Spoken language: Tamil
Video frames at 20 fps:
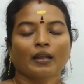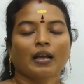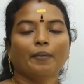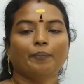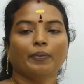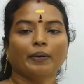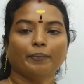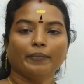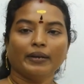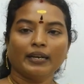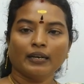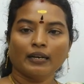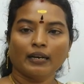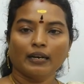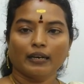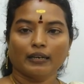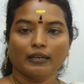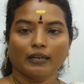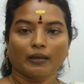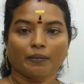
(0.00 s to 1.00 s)
அப்போ மீன
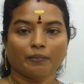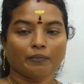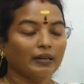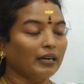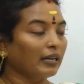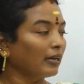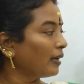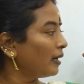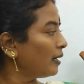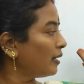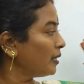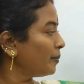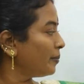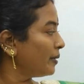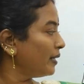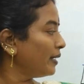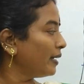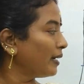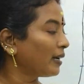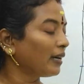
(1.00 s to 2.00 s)
லக்னம்
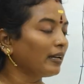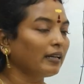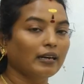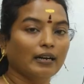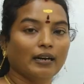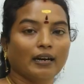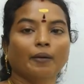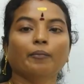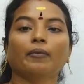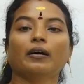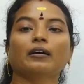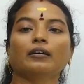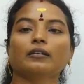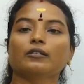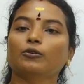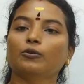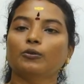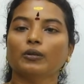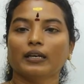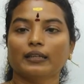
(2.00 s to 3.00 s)
லக்னாதிபதி எட்டில் இருக்கலாமா
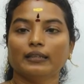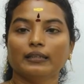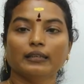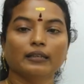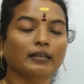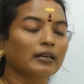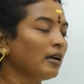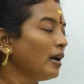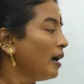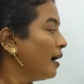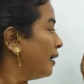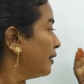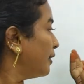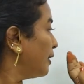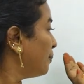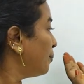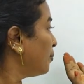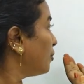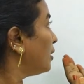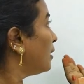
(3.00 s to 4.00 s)
கூடாது
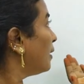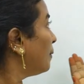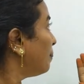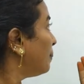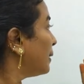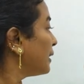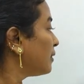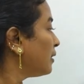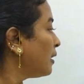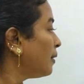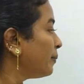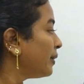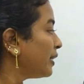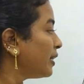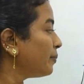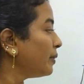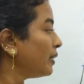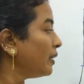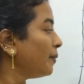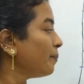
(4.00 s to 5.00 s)
அதே போல் பத்தாம்
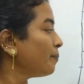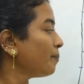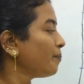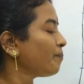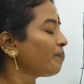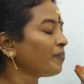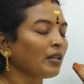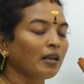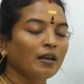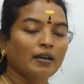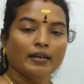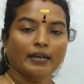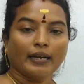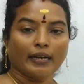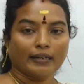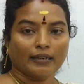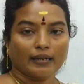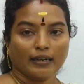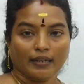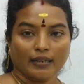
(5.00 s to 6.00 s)
அதிபதி
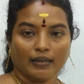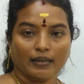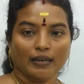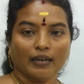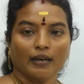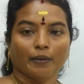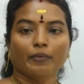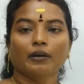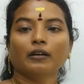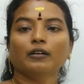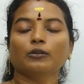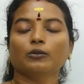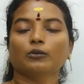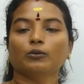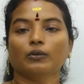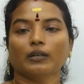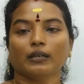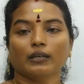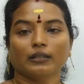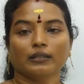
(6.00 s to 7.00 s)
எட்டில் இருக்கலாமா
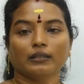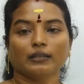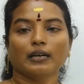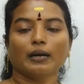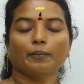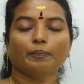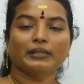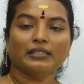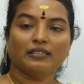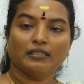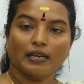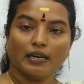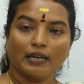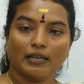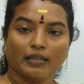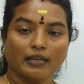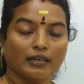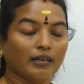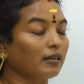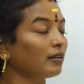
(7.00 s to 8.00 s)
கூடாது அப்போ
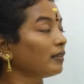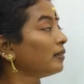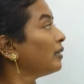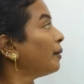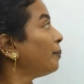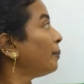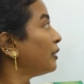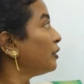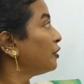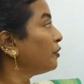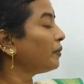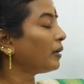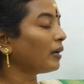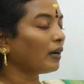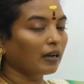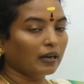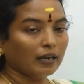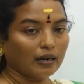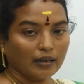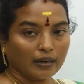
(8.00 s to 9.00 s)
ஜாதகர் இந்த பத்து
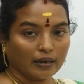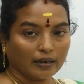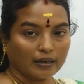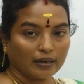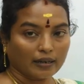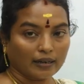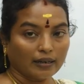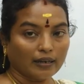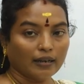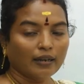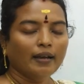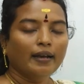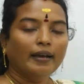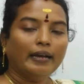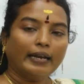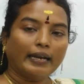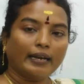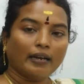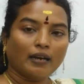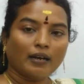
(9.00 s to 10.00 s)
வருட காலகட்டங்கள்
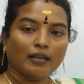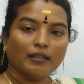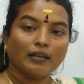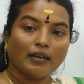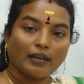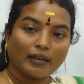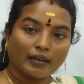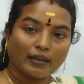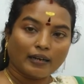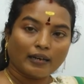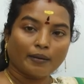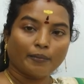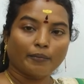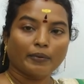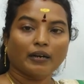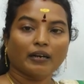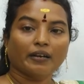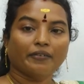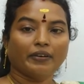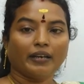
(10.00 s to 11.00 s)
ஏன்னா அது
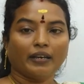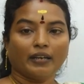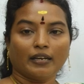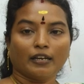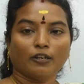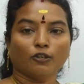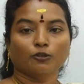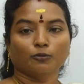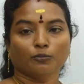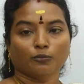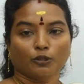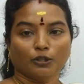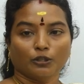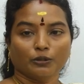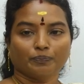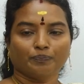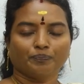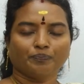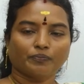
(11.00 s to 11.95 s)
லக்கணமாகவே இயங்கும் போது